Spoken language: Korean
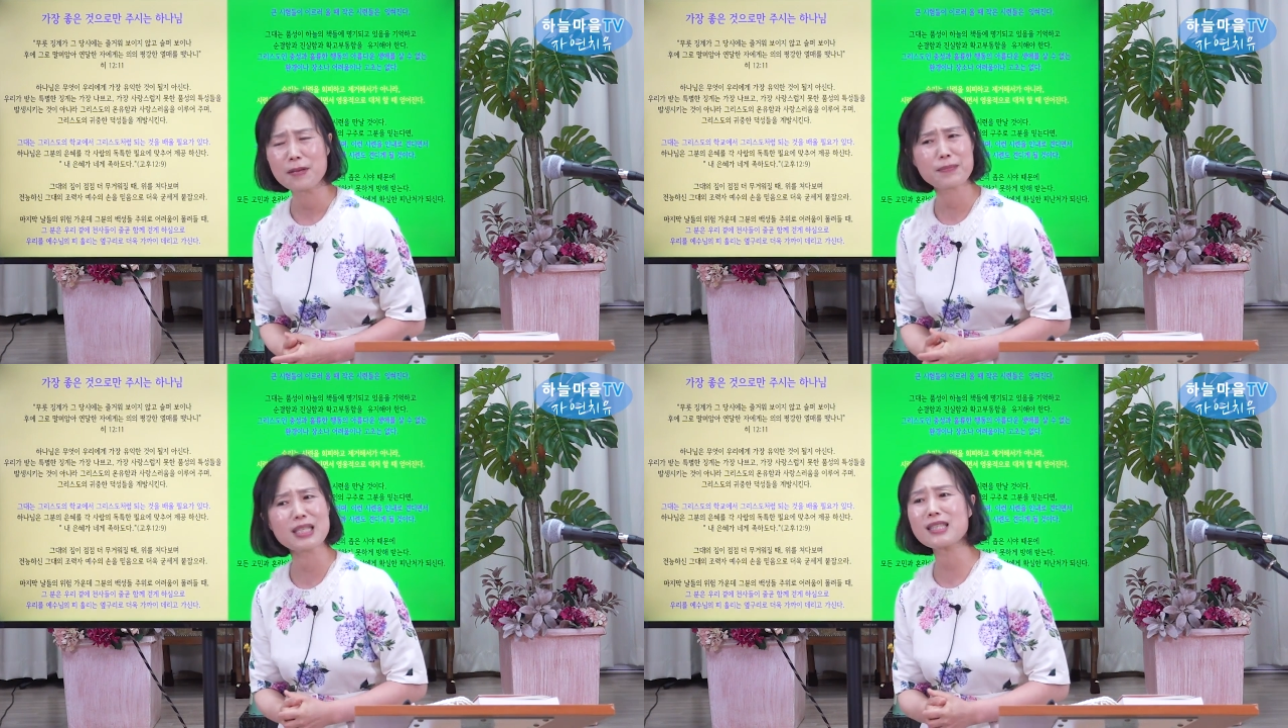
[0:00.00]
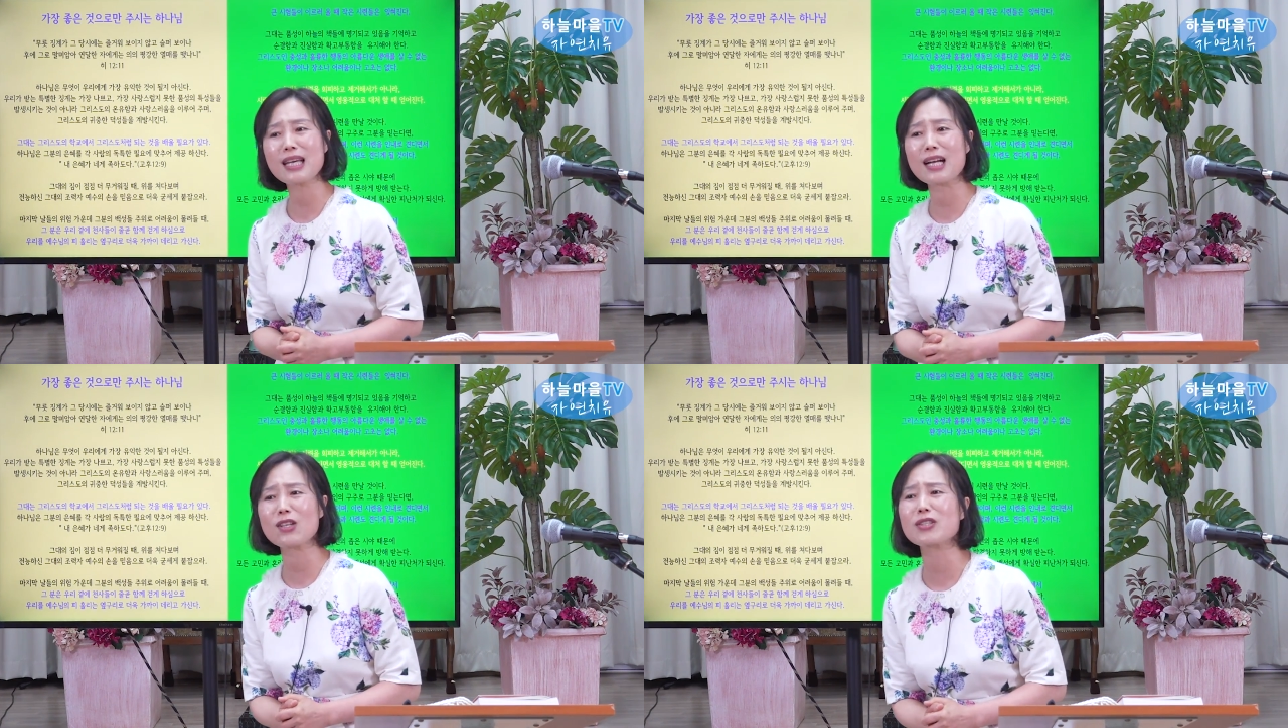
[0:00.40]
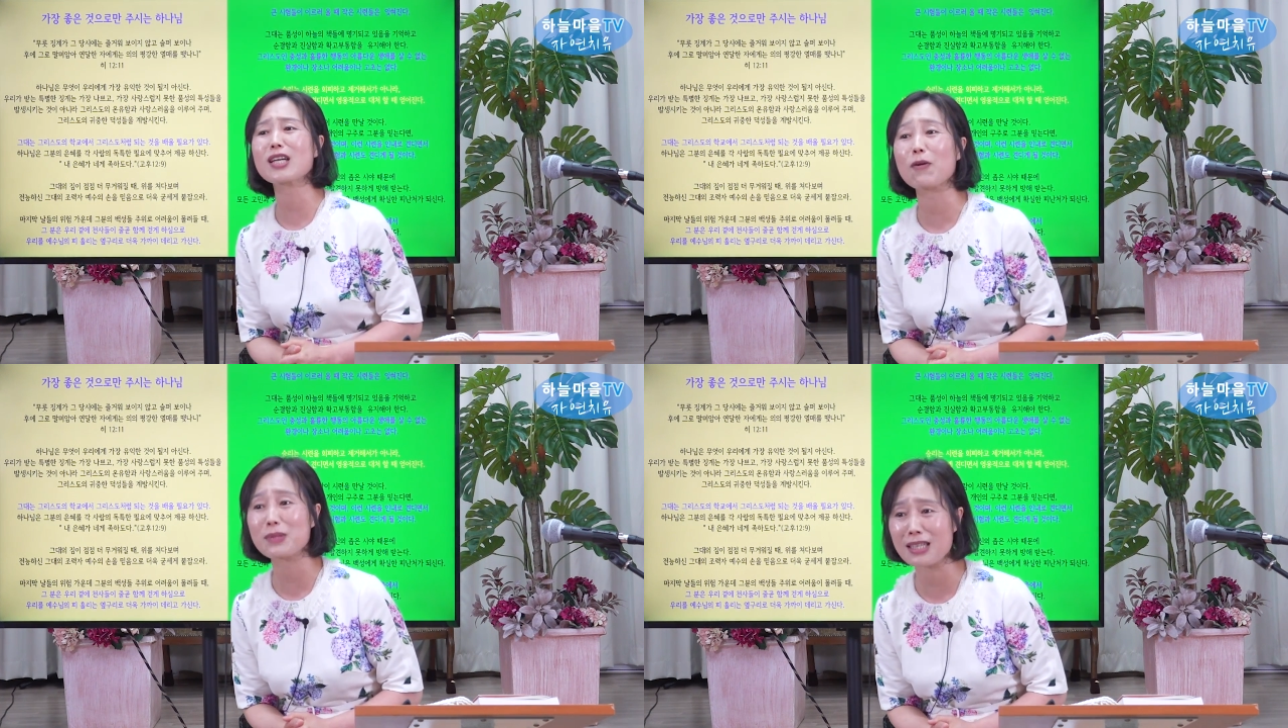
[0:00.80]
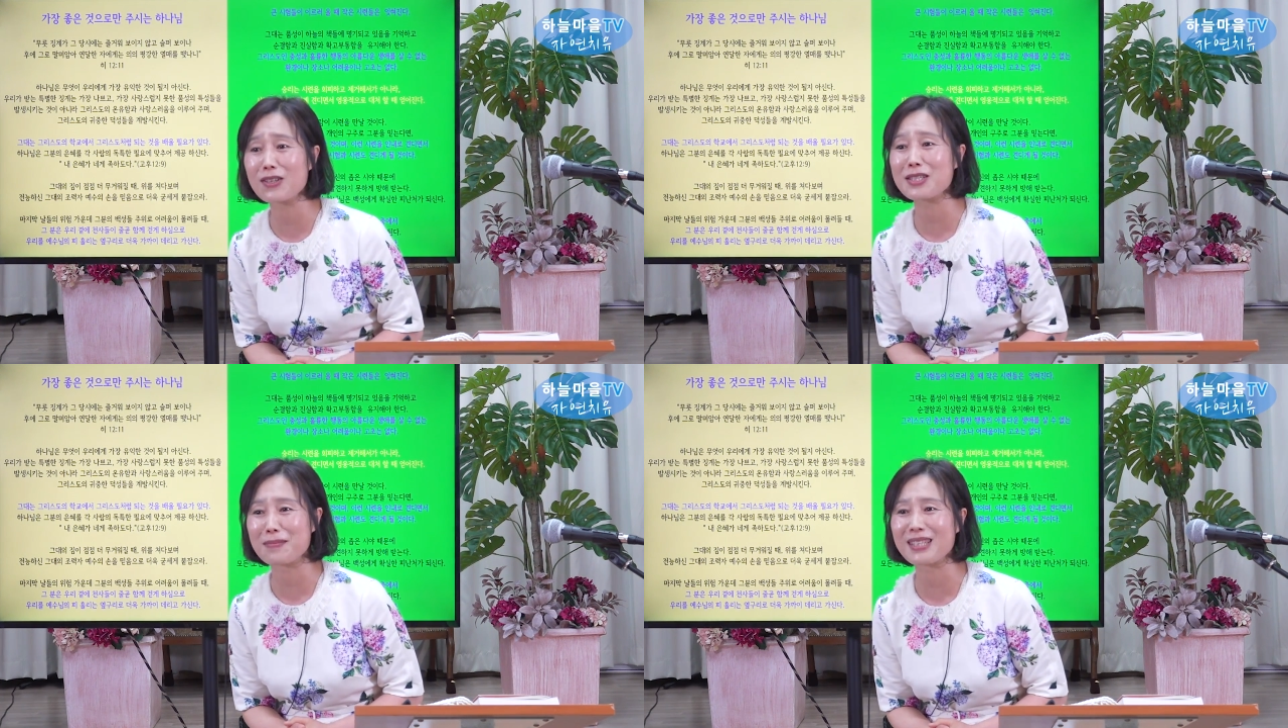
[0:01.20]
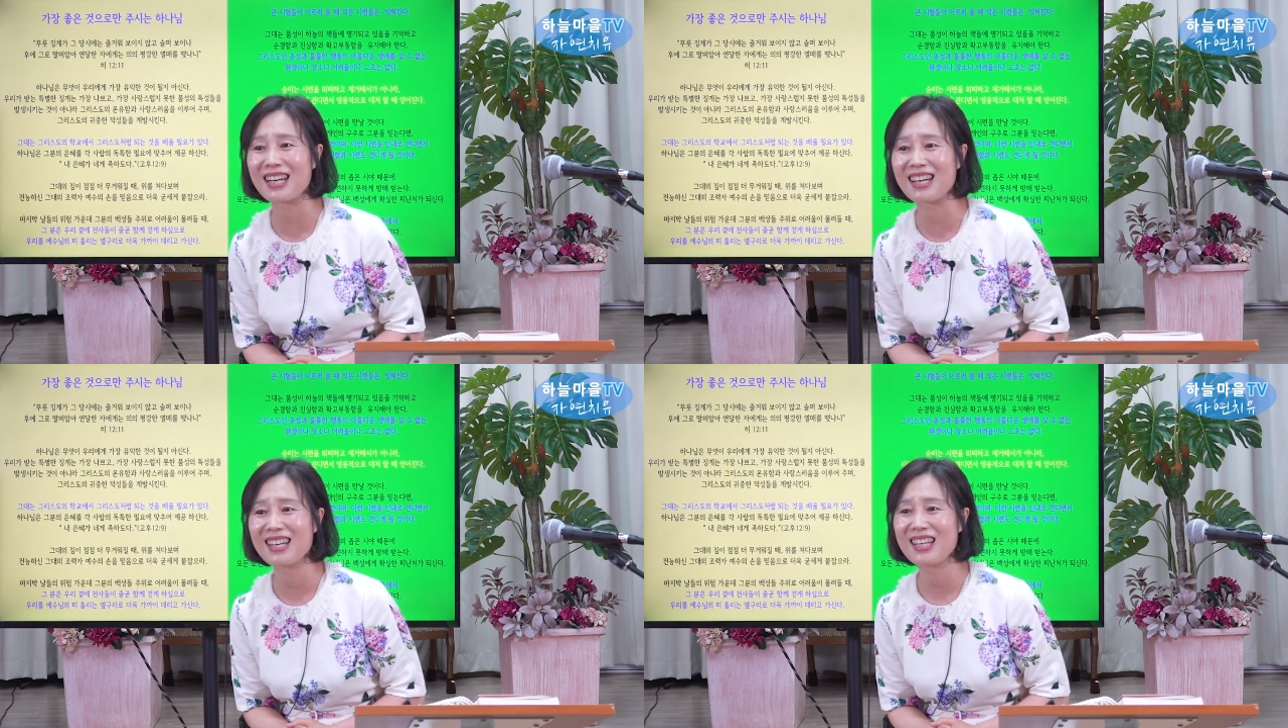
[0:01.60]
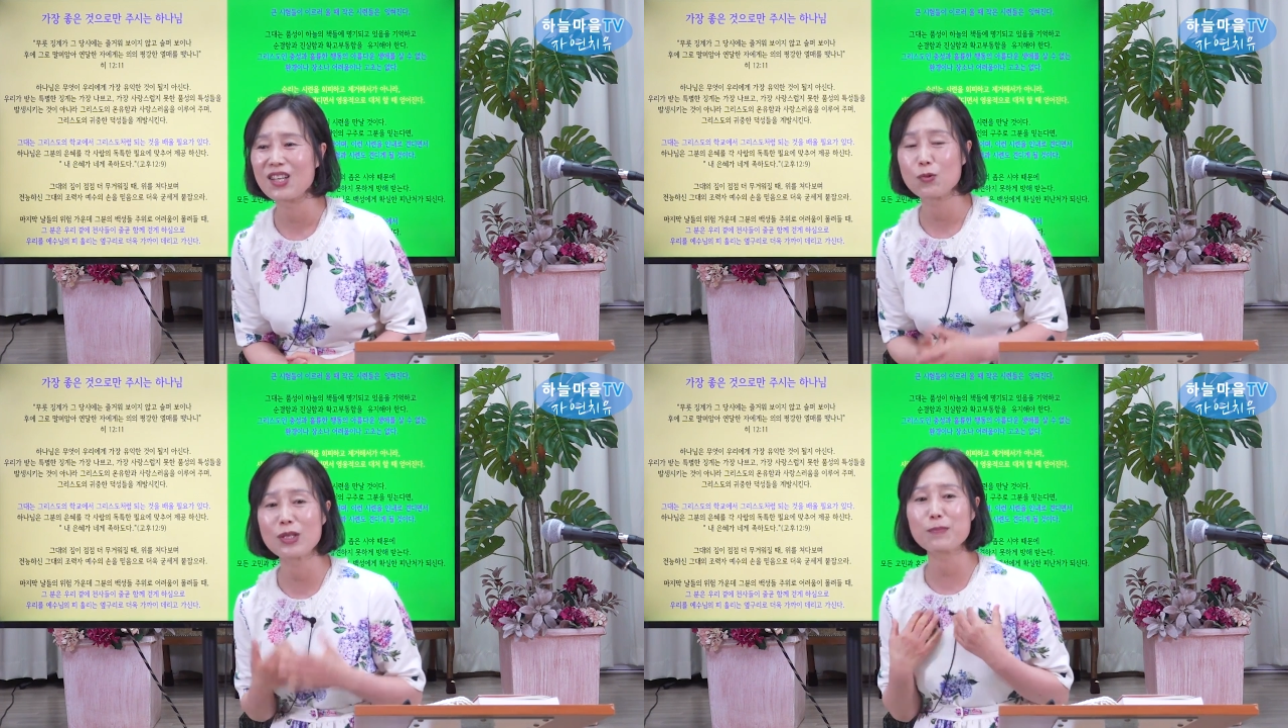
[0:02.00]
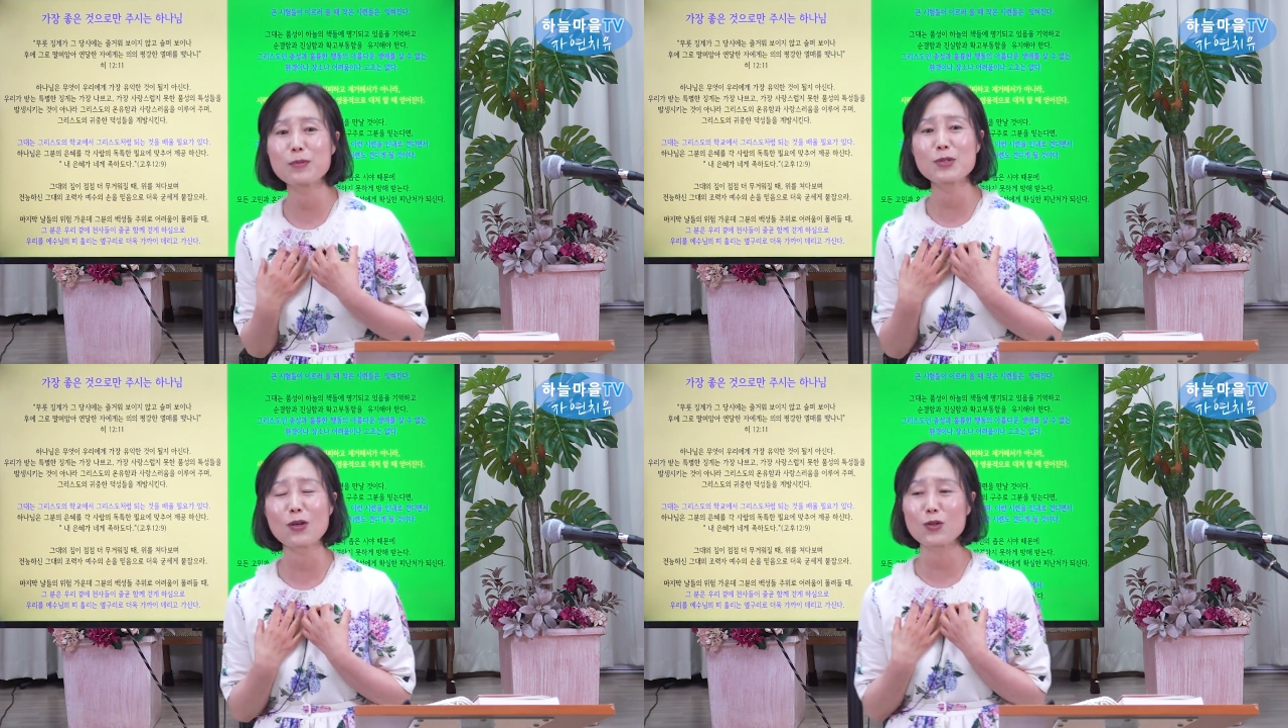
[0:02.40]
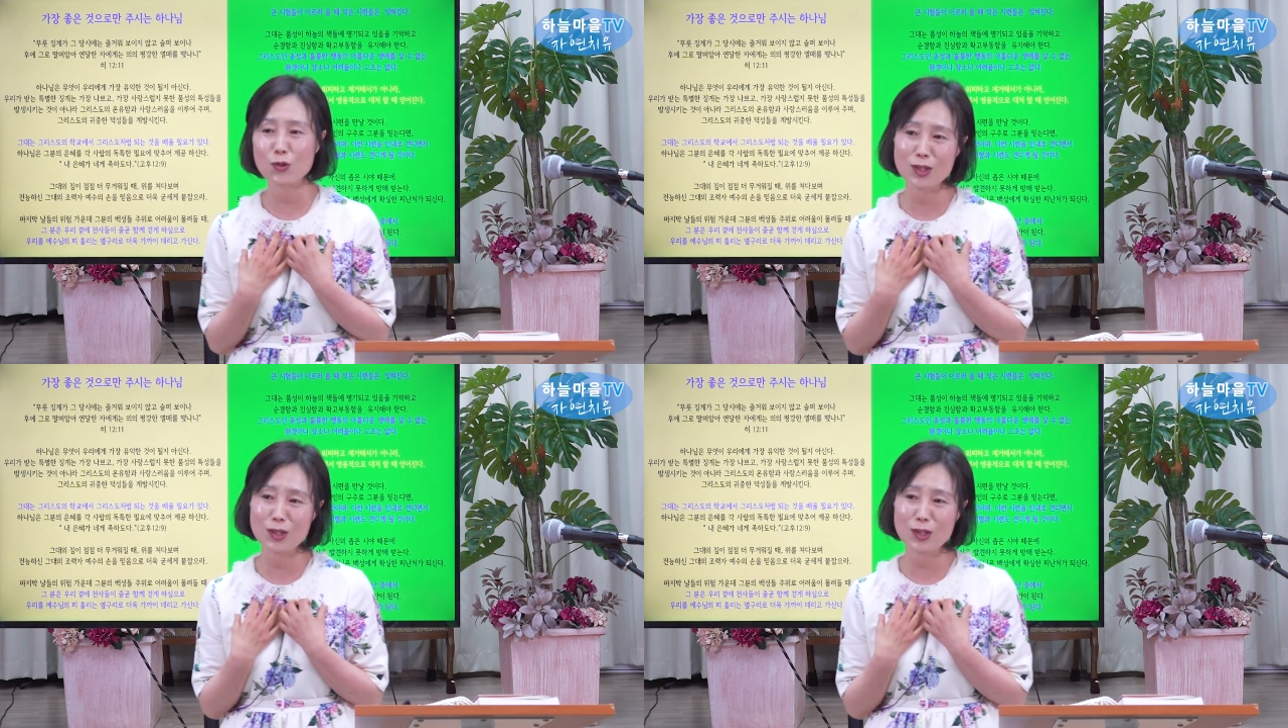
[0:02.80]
핑계할 여지가 없다는 것입니다. 우리의 품성을